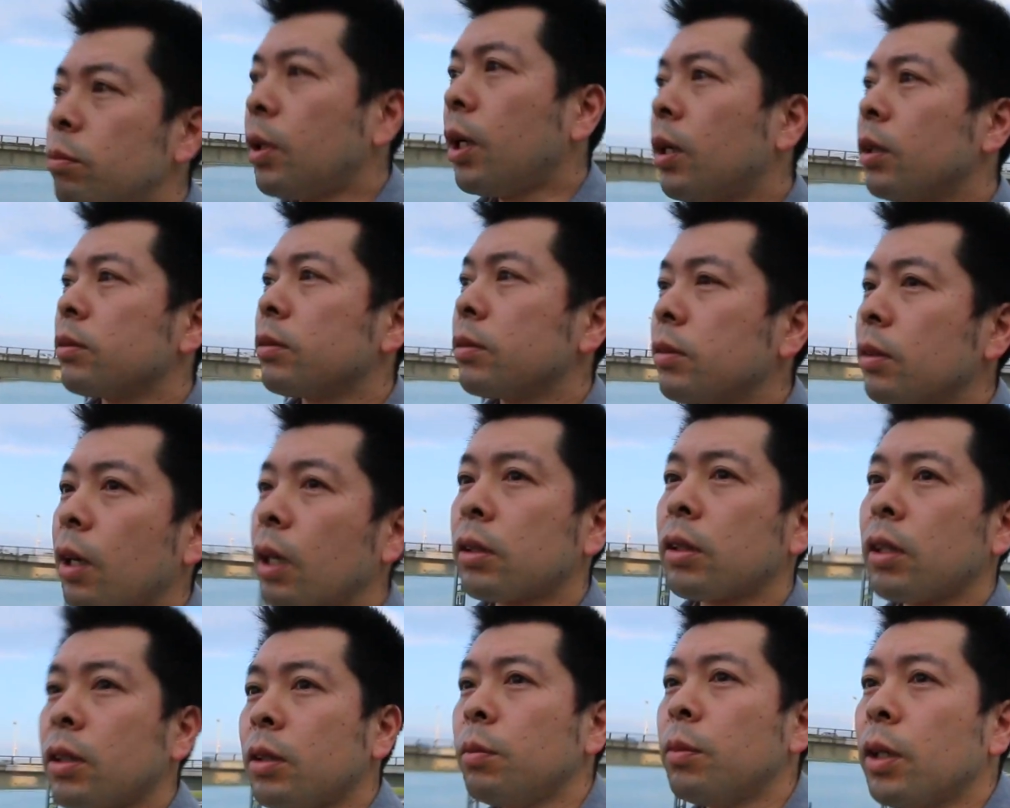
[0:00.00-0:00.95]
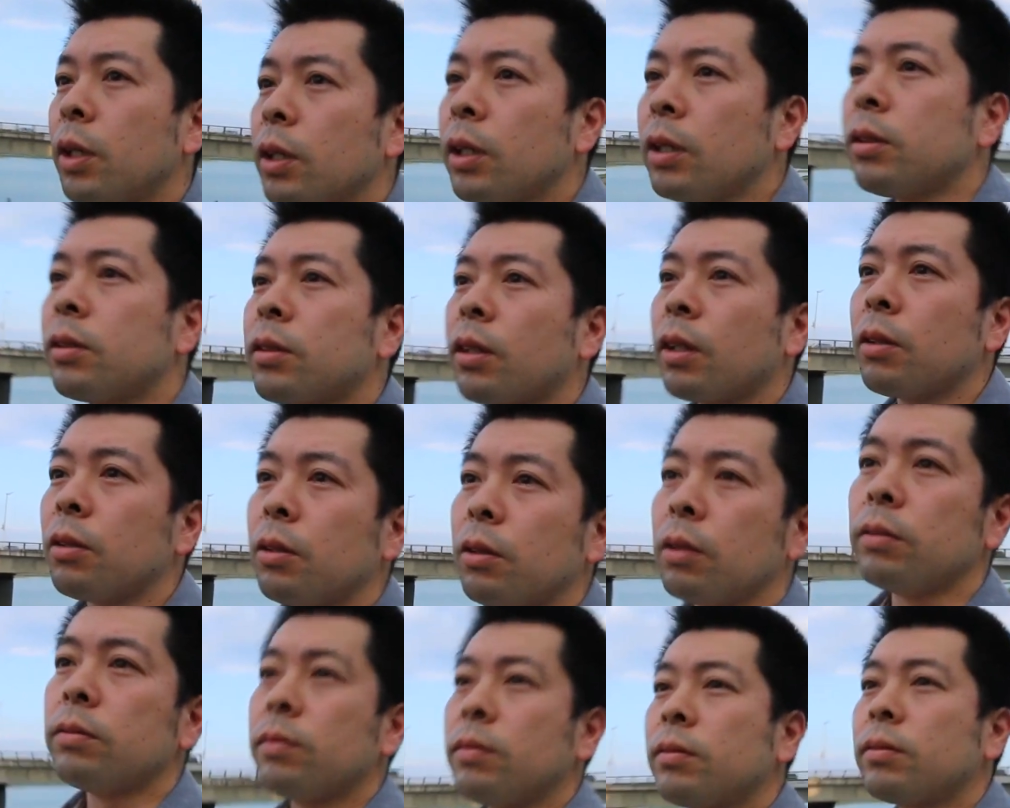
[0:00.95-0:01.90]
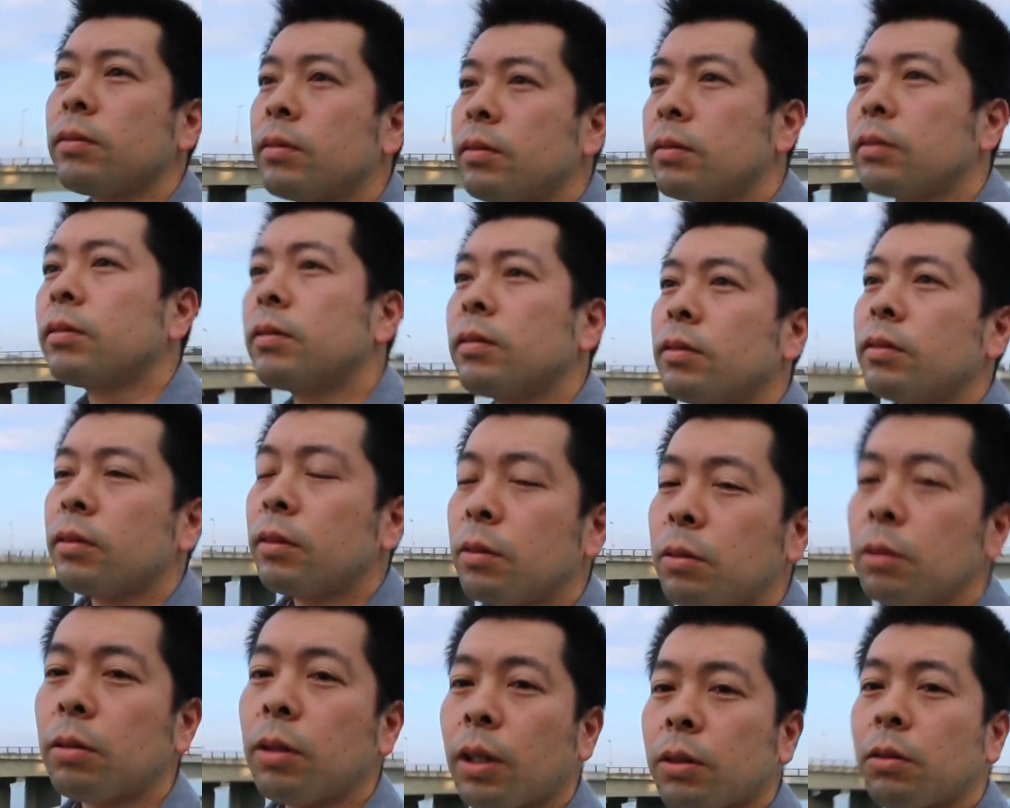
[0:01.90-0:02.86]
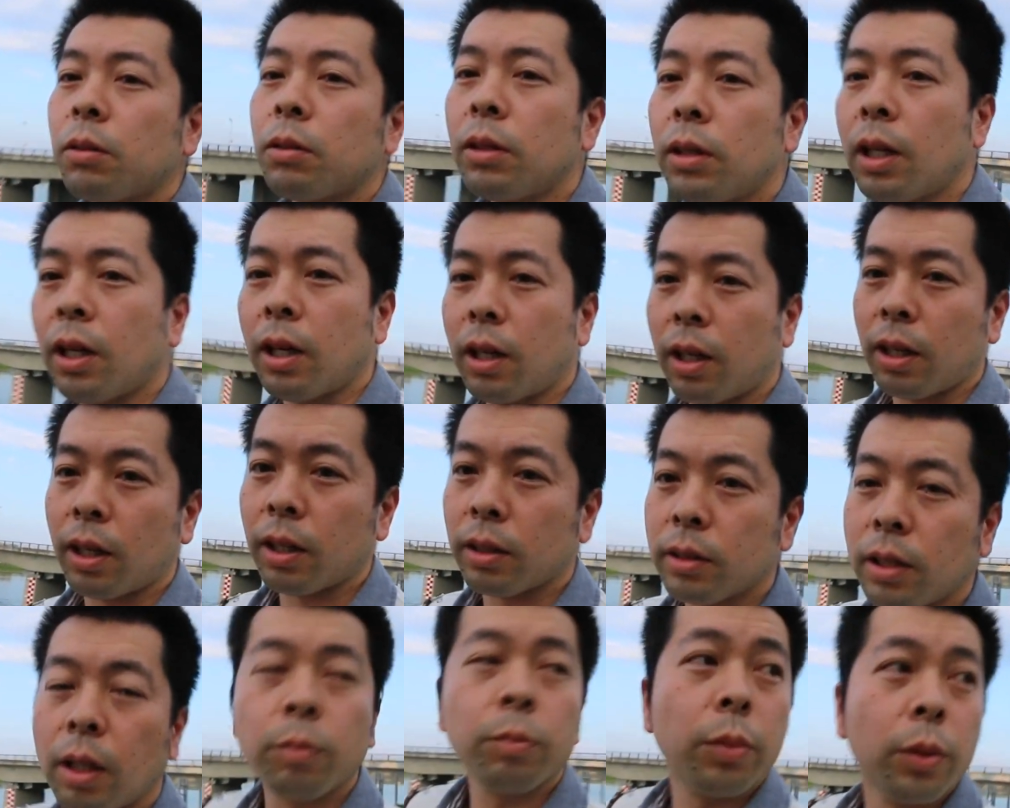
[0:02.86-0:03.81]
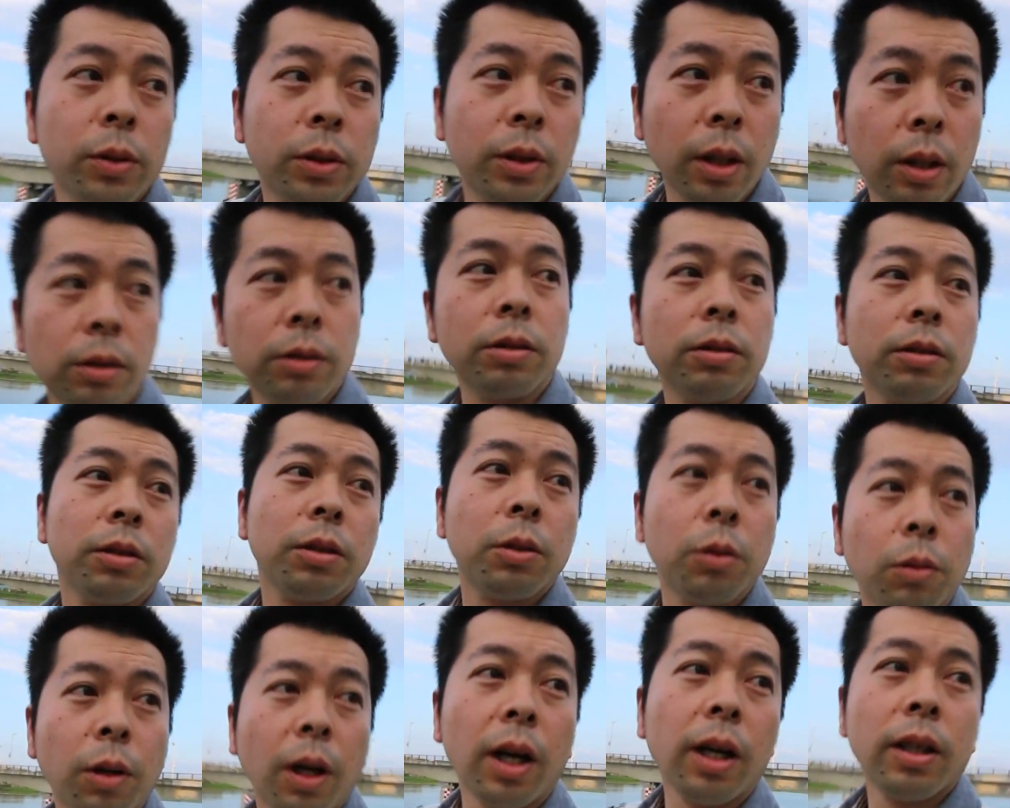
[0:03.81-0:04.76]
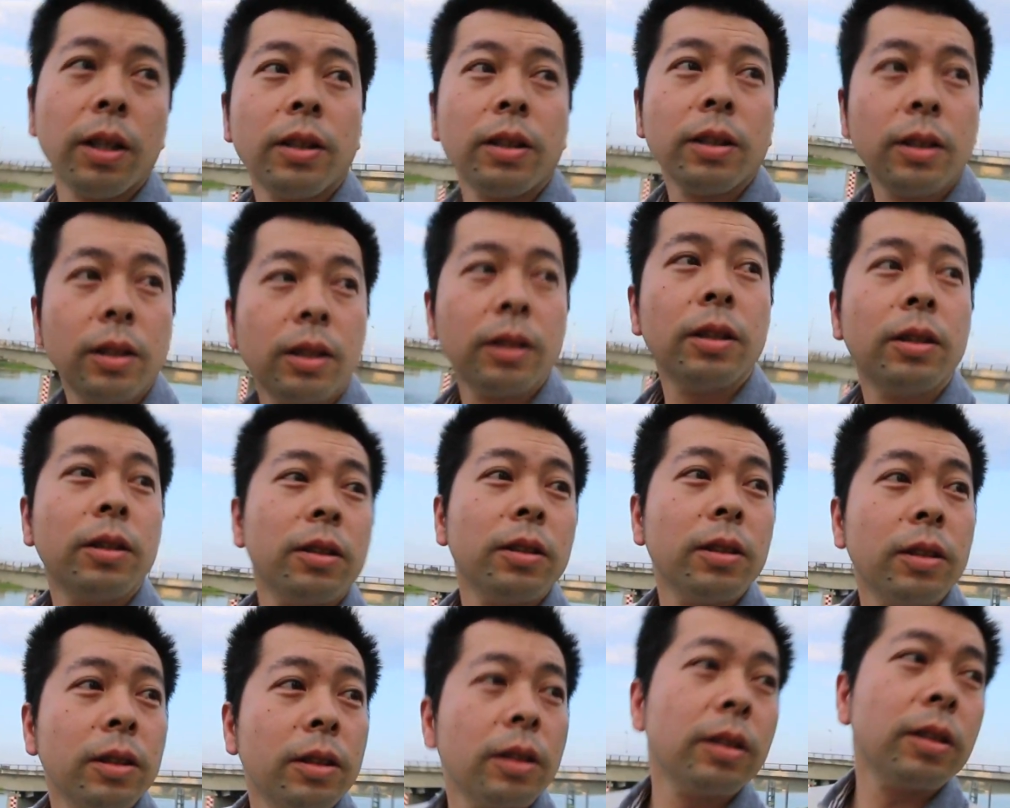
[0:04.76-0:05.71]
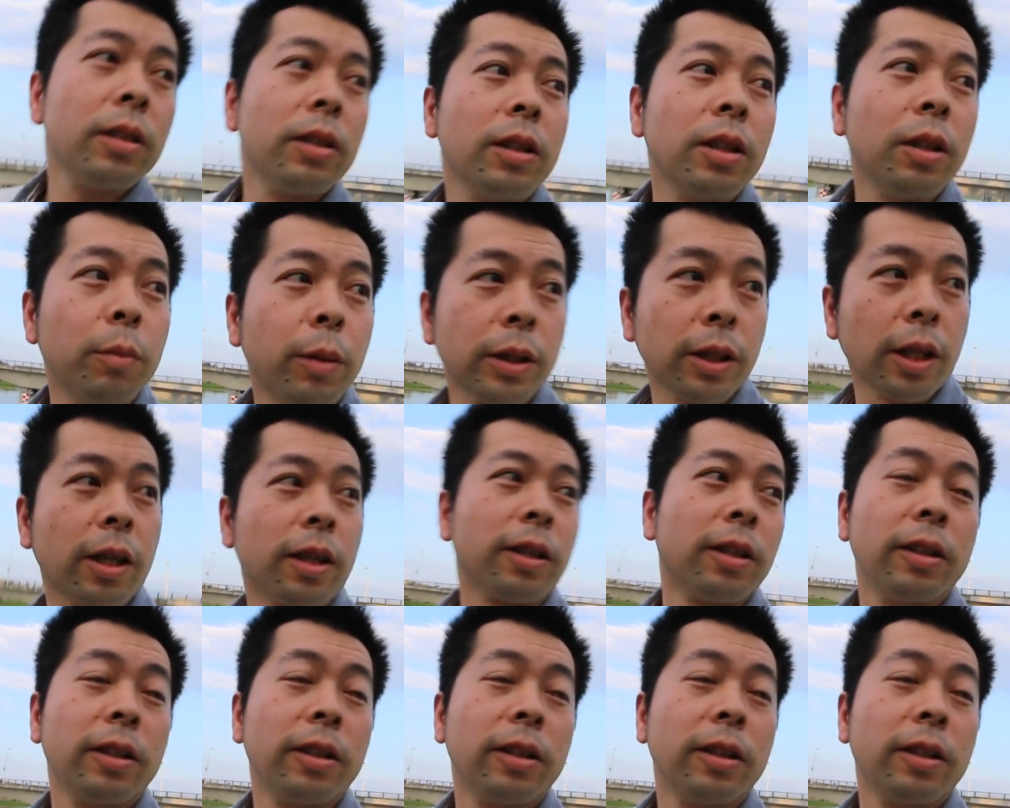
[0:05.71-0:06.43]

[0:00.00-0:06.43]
まあ当たり前ですけど動画撮りながら散歩してる人はいません。